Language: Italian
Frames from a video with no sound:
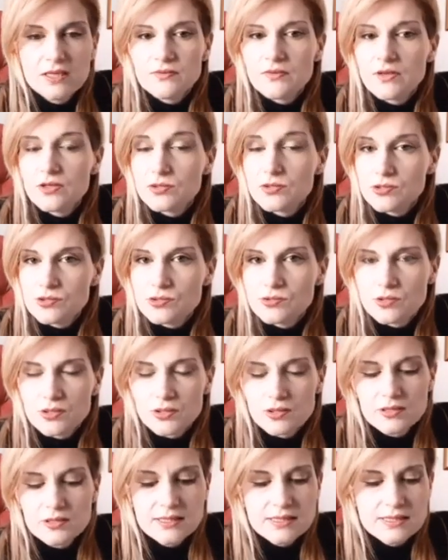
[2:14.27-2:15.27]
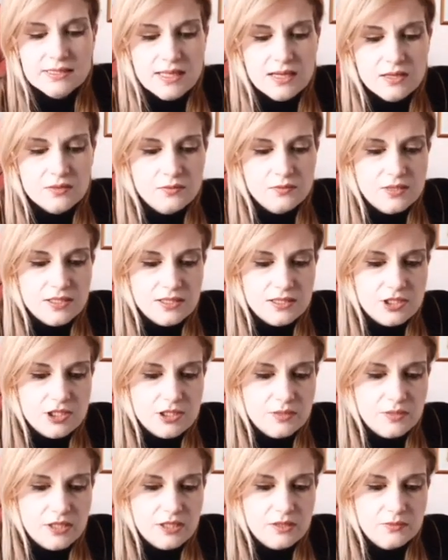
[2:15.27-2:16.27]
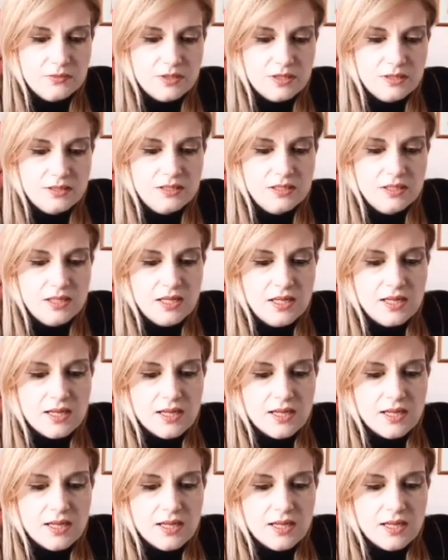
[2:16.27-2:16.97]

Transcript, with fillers: il livello di zucchero nel sangue, la glicemia quindi,